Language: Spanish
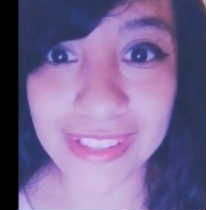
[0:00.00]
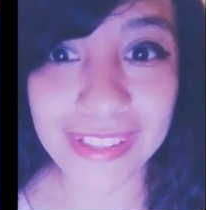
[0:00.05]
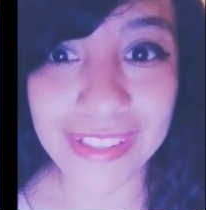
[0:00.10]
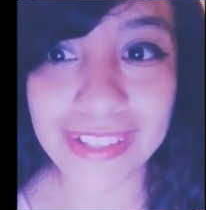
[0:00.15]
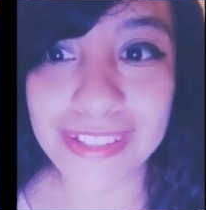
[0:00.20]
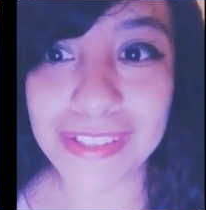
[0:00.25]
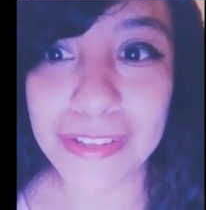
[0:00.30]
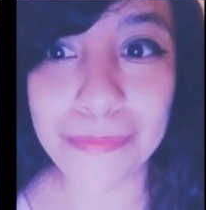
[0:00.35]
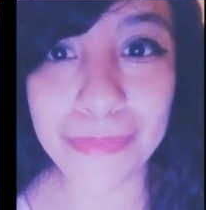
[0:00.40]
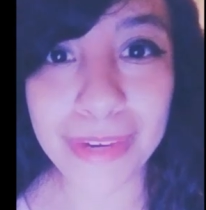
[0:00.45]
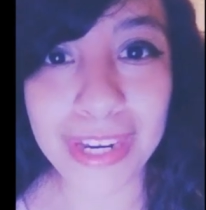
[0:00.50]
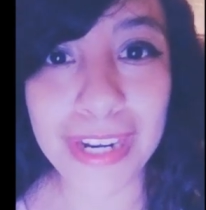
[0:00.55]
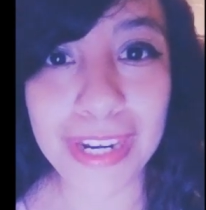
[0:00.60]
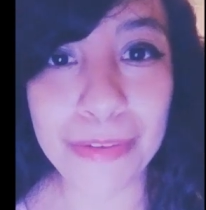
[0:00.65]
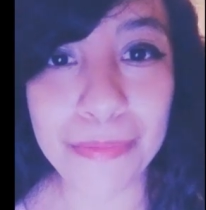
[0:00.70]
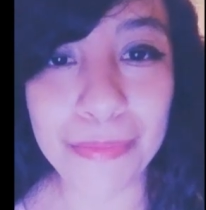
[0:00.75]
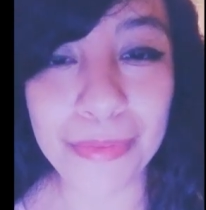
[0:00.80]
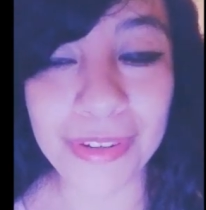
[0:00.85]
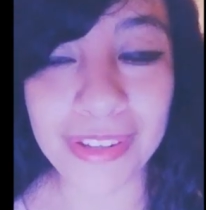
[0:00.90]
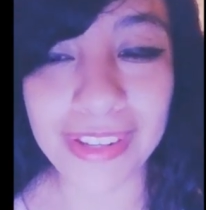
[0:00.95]
entre semana,
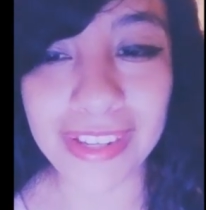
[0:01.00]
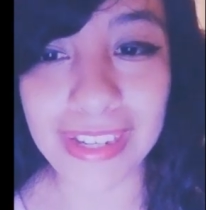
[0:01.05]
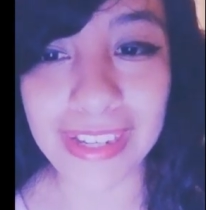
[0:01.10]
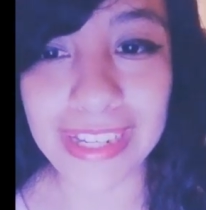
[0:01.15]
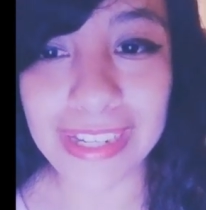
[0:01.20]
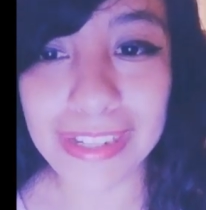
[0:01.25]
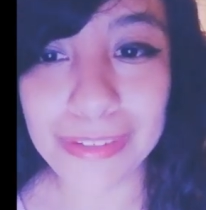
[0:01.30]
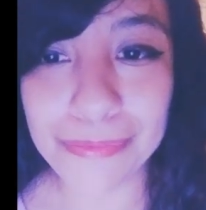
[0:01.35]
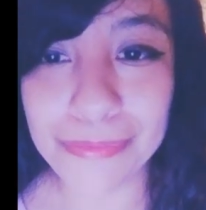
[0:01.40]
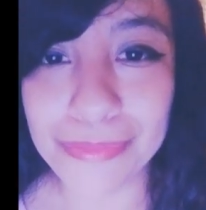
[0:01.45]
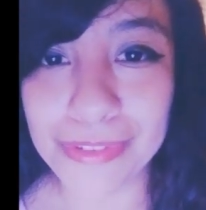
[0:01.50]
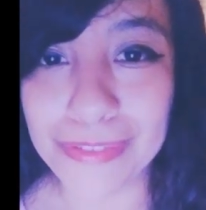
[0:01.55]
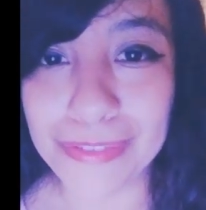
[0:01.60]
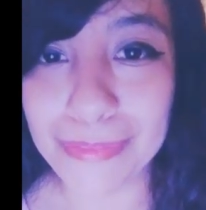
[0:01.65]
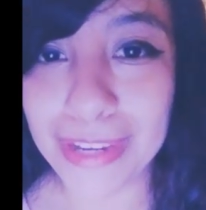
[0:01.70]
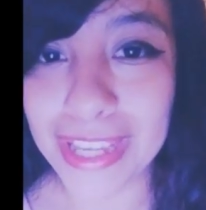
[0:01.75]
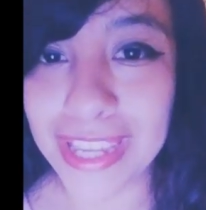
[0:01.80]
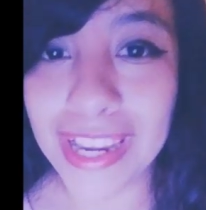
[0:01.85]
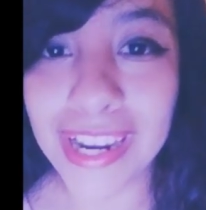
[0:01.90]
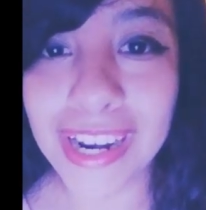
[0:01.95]
porque pues
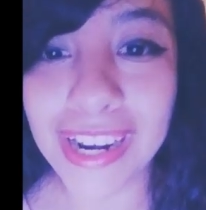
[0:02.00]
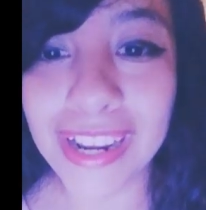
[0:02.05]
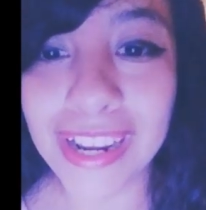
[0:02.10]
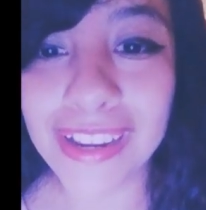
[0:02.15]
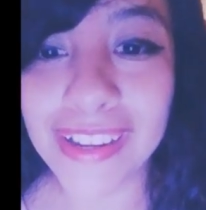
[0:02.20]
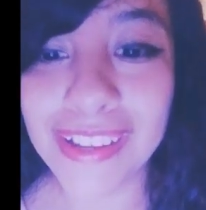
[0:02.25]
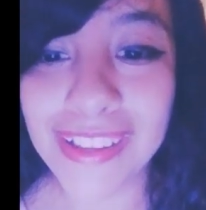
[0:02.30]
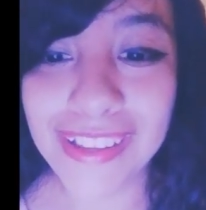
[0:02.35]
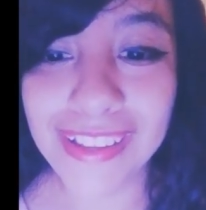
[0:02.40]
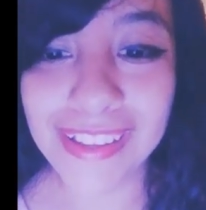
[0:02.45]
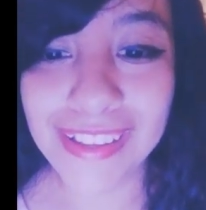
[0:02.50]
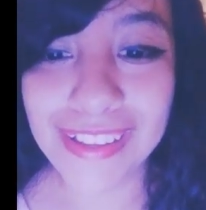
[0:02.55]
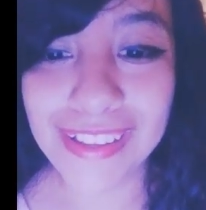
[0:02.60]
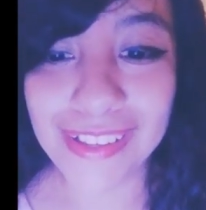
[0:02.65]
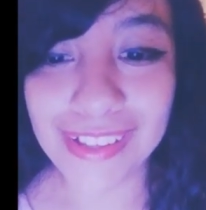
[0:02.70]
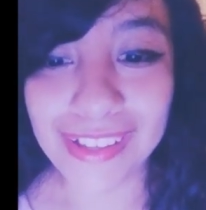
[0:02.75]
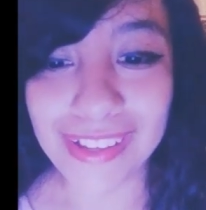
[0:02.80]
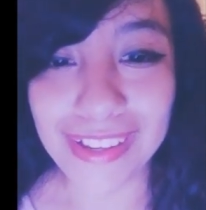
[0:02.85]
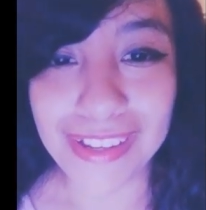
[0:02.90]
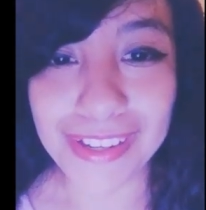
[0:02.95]
mañana
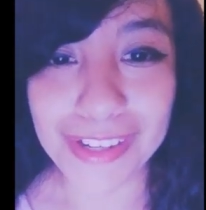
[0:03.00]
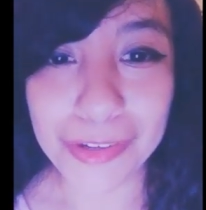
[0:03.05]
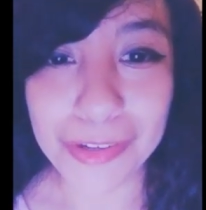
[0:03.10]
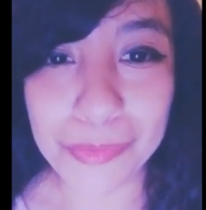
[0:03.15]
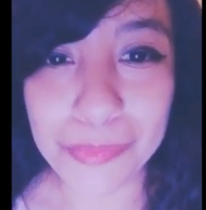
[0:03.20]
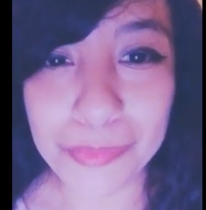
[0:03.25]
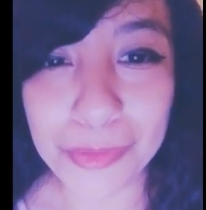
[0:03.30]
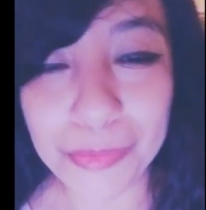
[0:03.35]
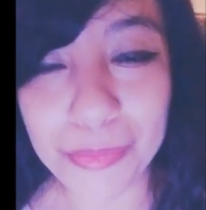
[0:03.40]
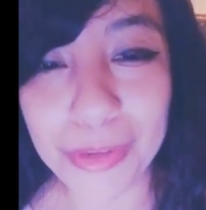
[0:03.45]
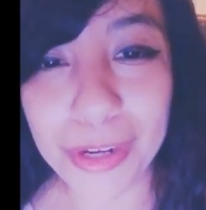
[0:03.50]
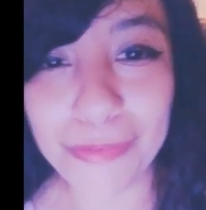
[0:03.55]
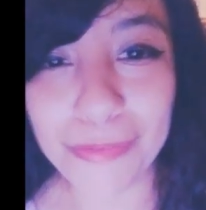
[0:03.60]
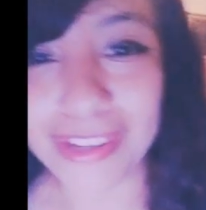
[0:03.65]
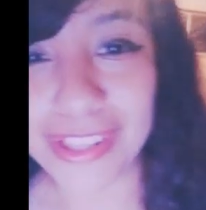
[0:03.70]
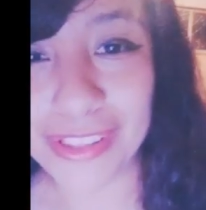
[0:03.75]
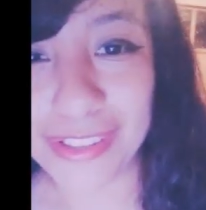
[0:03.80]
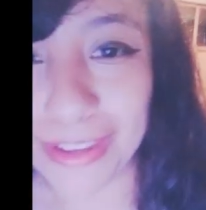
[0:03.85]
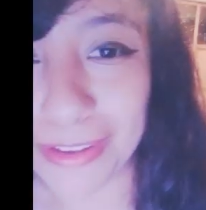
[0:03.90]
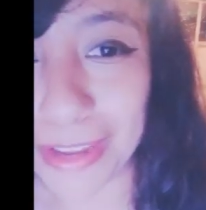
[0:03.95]
eh, mi
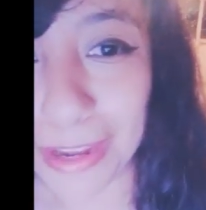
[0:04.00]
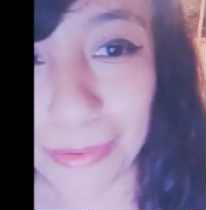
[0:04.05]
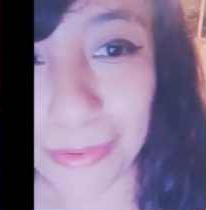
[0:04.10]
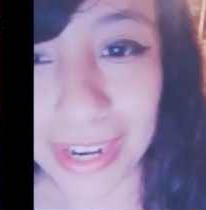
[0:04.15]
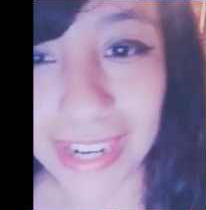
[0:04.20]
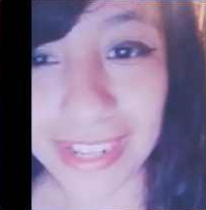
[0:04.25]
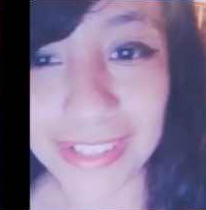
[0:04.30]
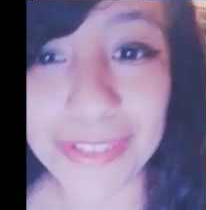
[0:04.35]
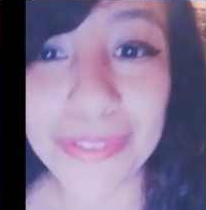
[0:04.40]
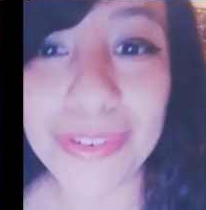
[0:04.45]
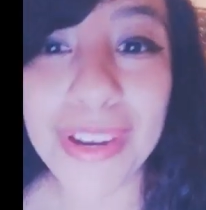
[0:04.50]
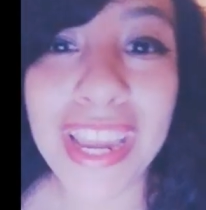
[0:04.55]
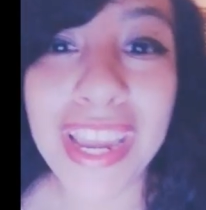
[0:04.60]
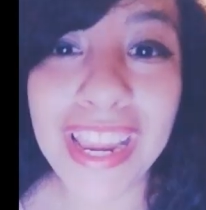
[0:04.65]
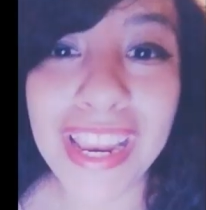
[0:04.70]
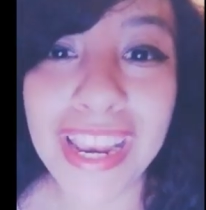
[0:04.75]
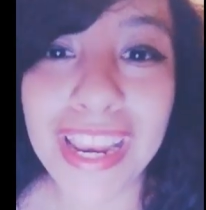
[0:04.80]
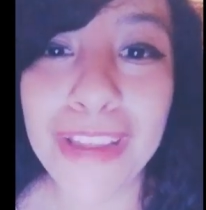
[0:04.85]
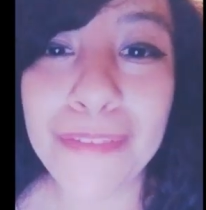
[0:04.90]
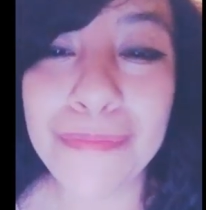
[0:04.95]
prima todavía va a la
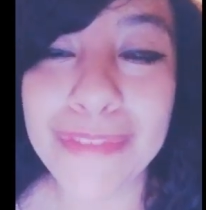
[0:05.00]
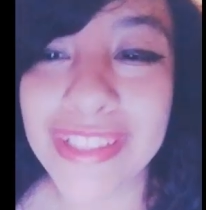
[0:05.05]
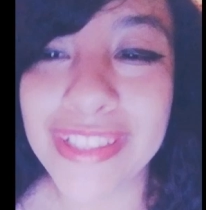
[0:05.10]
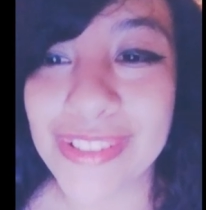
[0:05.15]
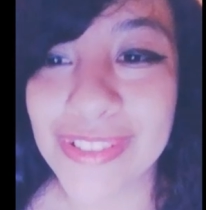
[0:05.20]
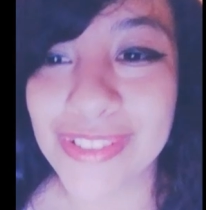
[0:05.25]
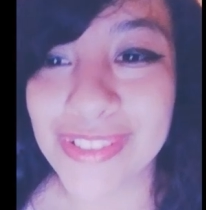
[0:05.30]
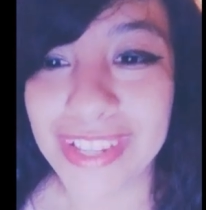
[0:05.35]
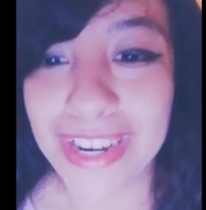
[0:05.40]
escuela, mis tíos